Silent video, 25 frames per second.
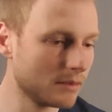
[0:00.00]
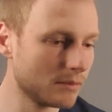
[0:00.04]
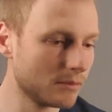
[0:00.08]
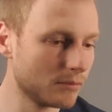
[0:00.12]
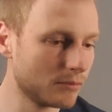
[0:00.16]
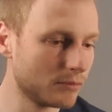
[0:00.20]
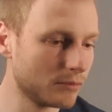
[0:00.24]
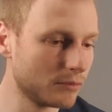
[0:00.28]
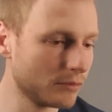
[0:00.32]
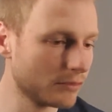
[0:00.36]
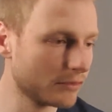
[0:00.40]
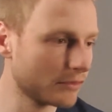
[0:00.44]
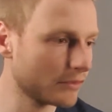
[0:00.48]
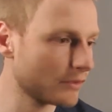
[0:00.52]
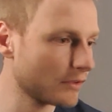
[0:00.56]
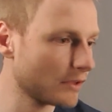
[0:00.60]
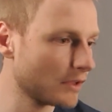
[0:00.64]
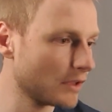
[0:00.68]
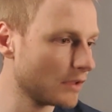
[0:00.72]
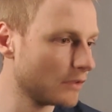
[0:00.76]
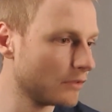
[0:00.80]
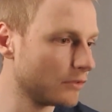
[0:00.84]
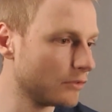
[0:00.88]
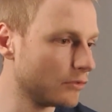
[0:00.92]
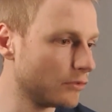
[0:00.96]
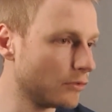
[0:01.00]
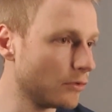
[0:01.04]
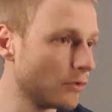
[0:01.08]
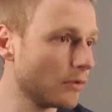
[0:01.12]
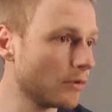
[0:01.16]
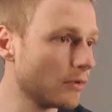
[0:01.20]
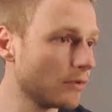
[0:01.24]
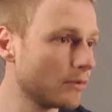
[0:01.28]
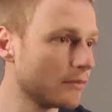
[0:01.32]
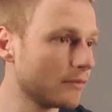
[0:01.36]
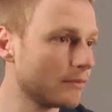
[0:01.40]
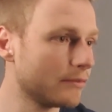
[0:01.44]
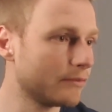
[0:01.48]
plus
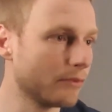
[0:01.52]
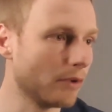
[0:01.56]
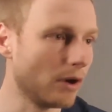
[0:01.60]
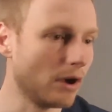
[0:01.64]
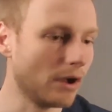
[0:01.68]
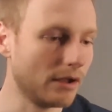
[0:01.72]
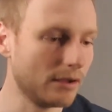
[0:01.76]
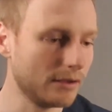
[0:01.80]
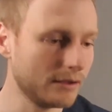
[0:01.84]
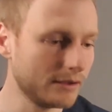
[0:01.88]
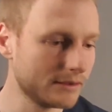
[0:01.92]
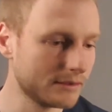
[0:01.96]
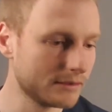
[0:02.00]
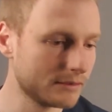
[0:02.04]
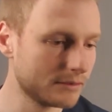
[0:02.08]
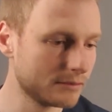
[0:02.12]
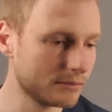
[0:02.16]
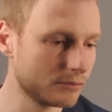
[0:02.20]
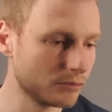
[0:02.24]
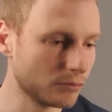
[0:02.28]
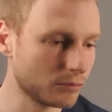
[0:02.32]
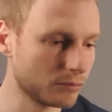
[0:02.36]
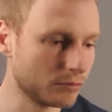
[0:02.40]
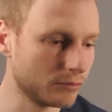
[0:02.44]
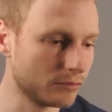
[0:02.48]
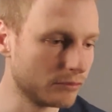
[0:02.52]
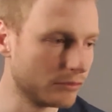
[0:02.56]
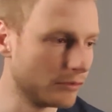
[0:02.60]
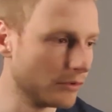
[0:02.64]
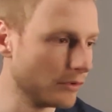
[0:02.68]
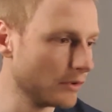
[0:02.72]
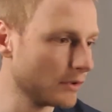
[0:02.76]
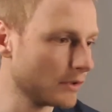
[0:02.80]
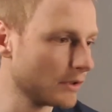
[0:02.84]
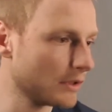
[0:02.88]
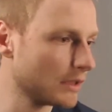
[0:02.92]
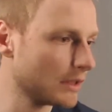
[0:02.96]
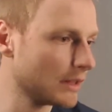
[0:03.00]
2 fois 1, donc plus 2,
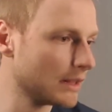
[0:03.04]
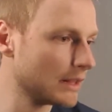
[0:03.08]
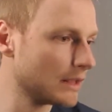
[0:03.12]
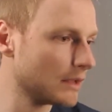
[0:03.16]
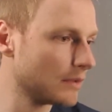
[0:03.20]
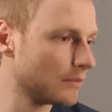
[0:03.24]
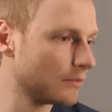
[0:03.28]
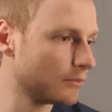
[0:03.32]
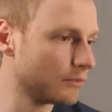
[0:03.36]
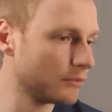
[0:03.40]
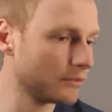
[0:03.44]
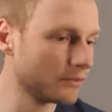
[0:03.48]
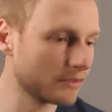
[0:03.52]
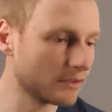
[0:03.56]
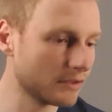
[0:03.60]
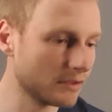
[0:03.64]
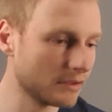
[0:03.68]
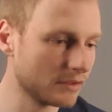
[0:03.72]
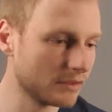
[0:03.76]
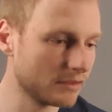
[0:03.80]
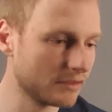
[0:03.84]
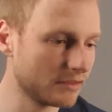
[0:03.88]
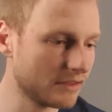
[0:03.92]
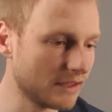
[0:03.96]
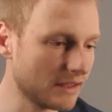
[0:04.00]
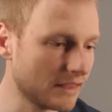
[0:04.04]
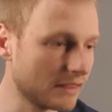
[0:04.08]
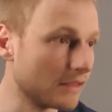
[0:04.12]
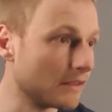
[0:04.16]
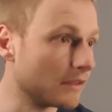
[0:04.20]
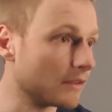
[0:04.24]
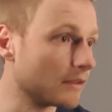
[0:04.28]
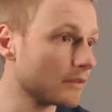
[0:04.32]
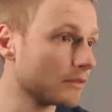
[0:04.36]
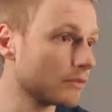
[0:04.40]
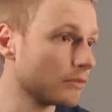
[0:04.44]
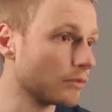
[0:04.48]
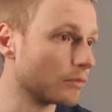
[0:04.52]
plus z,
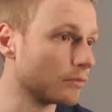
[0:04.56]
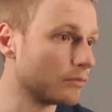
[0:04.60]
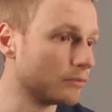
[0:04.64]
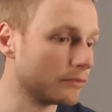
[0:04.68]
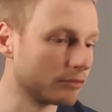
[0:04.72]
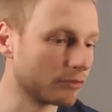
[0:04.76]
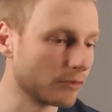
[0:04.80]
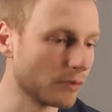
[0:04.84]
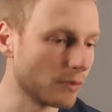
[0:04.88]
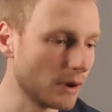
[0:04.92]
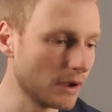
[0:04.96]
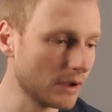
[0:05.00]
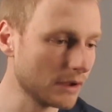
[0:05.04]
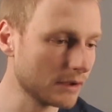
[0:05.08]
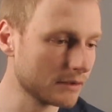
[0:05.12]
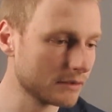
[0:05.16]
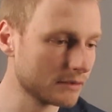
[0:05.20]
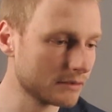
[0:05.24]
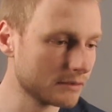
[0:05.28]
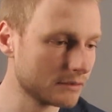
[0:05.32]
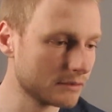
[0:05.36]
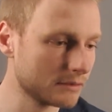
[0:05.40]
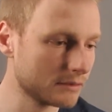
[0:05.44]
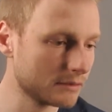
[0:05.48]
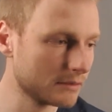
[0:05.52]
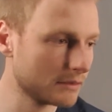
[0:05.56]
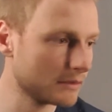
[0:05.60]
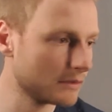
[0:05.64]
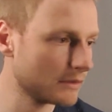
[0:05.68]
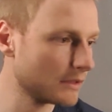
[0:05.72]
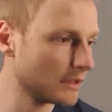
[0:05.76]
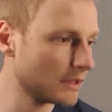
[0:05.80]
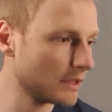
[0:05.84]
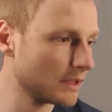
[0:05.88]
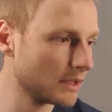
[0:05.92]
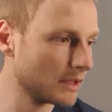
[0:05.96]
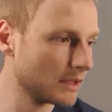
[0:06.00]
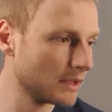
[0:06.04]
donc plus 3,
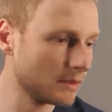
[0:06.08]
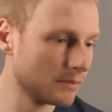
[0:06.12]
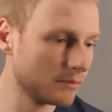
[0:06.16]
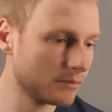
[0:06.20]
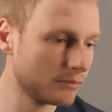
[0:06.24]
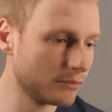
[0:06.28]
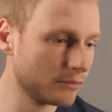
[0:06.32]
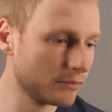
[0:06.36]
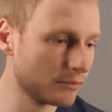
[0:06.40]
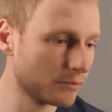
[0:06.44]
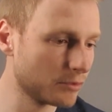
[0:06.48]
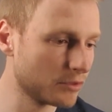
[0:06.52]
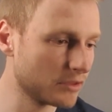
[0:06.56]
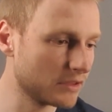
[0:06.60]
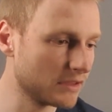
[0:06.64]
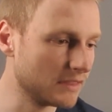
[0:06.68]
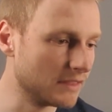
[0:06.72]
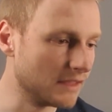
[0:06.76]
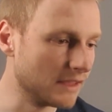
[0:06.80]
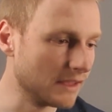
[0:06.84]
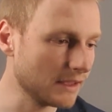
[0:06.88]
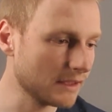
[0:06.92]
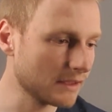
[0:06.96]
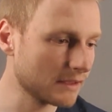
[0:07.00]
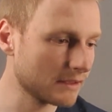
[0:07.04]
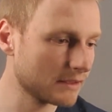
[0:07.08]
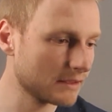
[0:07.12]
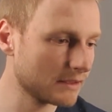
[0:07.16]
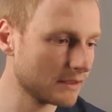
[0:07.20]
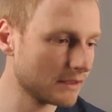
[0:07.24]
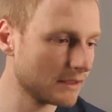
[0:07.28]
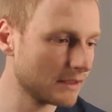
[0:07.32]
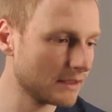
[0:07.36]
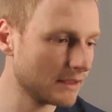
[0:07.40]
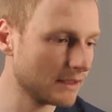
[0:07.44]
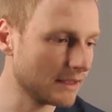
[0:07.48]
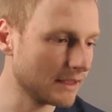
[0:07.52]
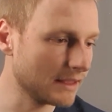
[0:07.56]
plus petit d,
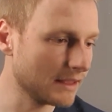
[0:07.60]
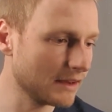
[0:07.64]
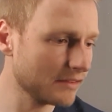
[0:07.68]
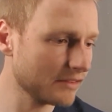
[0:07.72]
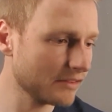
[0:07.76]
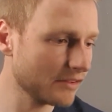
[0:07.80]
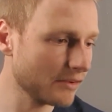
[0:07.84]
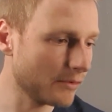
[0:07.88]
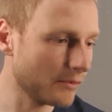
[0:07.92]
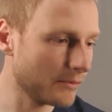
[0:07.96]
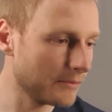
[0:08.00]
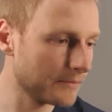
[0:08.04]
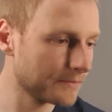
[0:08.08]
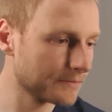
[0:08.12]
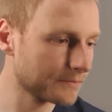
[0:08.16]
égale 0.